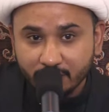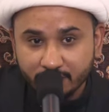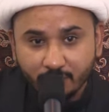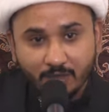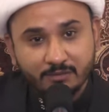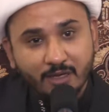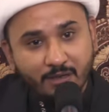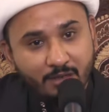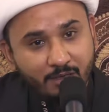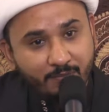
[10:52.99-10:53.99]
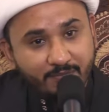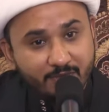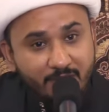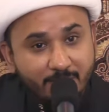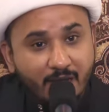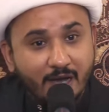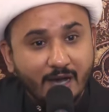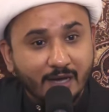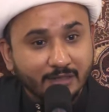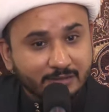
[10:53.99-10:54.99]
شنو أعطاك الله
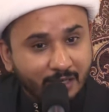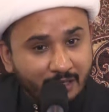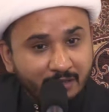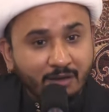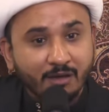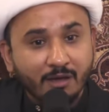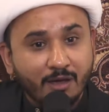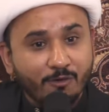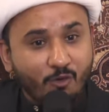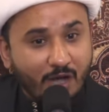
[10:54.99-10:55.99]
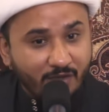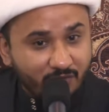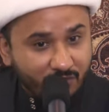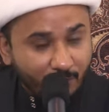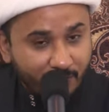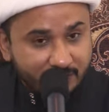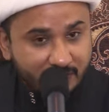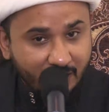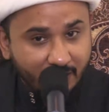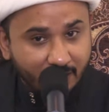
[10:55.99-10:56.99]
لما آتانا الله عز
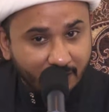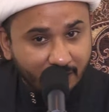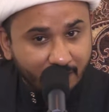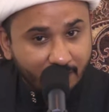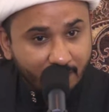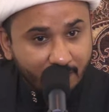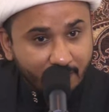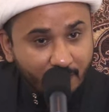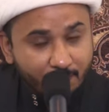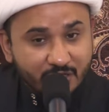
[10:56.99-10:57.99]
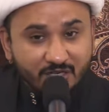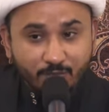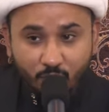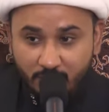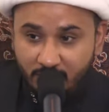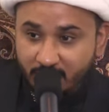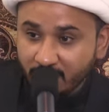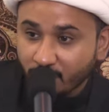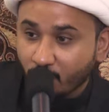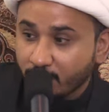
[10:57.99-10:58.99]
وجل من ملك
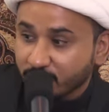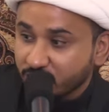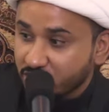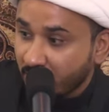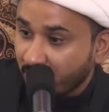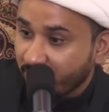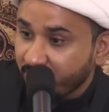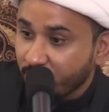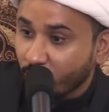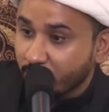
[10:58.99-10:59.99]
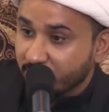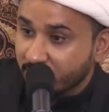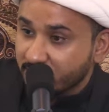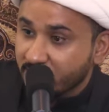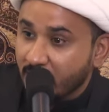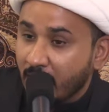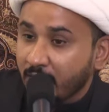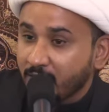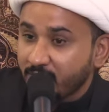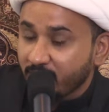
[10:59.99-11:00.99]
ومن شرف ومن
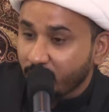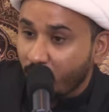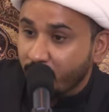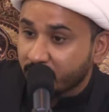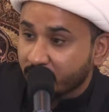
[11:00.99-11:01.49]
سيادة ومن